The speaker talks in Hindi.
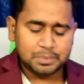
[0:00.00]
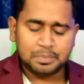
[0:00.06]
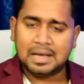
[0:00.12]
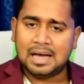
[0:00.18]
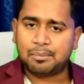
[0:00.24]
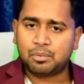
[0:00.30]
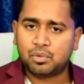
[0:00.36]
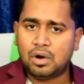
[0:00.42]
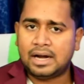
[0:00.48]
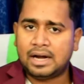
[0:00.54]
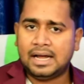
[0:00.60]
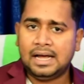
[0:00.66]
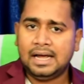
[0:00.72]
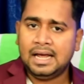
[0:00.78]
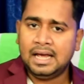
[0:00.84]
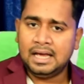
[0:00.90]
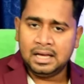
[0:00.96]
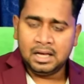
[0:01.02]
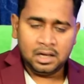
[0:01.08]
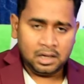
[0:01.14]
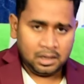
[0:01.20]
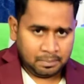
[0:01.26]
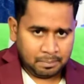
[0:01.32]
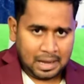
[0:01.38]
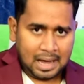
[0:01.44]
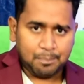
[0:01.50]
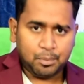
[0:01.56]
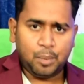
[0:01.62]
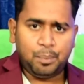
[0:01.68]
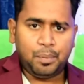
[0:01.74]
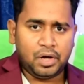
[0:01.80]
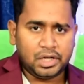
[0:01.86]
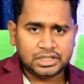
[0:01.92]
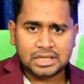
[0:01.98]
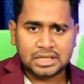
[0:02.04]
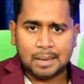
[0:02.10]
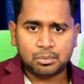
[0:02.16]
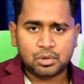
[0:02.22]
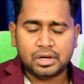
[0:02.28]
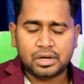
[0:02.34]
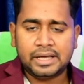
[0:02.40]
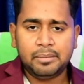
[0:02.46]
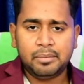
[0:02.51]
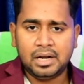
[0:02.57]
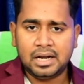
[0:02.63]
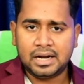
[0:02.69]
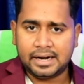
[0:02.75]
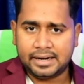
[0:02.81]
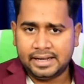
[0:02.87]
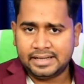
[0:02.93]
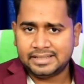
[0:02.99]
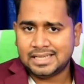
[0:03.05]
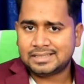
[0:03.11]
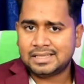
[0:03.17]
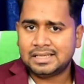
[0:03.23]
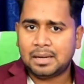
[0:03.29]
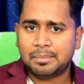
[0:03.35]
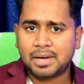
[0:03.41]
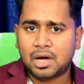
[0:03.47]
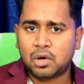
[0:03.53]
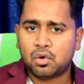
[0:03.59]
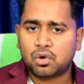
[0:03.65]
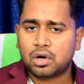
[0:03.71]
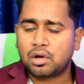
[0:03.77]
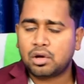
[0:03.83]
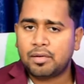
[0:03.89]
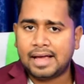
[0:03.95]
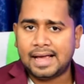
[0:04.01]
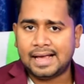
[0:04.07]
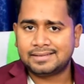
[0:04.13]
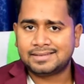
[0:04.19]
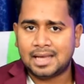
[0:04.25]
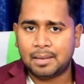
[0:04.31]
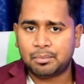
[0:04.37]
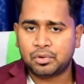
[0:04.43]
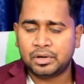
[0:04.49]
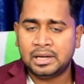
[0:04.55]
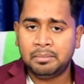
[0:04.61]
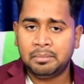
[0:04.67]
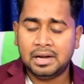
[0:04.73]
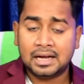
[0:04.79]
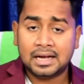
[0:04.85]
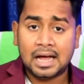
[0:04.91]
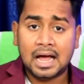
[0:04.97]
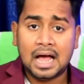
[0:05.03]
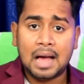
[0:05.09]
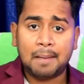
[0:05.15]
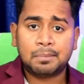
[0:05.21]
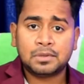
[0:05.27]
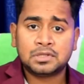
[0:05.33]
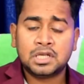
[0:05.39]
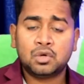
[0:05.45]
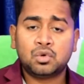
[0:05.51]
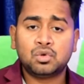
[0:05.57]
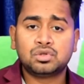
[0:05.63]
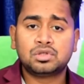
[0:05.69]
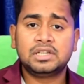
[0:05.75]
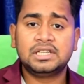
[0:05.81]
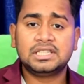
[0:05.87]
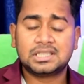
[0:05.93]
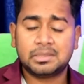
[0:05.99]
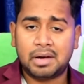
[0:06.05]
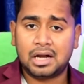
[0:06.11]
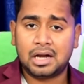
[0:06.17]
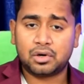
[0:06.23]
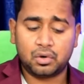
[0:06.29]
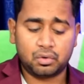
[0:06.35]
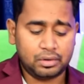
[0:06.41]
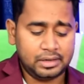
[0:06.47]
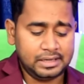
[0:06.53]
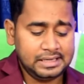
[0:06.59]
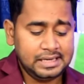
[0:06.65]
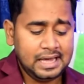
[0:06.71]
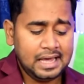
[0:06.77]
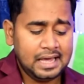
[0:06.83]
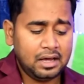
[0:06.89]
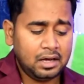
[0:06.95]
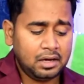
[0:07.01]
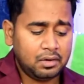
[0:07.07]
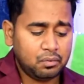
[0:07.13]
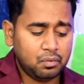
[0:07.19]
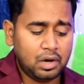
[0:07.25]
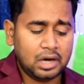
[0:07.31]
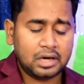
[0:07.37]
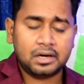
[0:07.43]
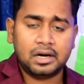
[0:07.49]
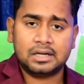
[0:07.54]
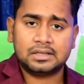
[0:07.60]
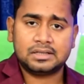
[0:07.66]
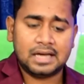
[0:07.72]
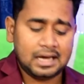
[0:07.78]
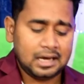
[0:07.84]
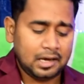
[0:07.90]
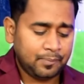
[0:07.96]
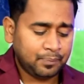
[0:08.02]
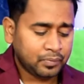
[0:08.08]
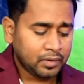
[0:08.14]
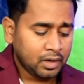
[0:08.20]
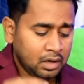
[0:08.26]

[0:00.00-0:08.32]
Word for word: इसमें आपको आना है आपको फर्स्ट टाइम तो नहीं मिलेगा ठीक जैसे ही आप डाउनलोड करोगे ऐसे आपको नहीं मिलेगा आप इसे कुछ दिन इस्तेमाल करोगे ये वर्क करता है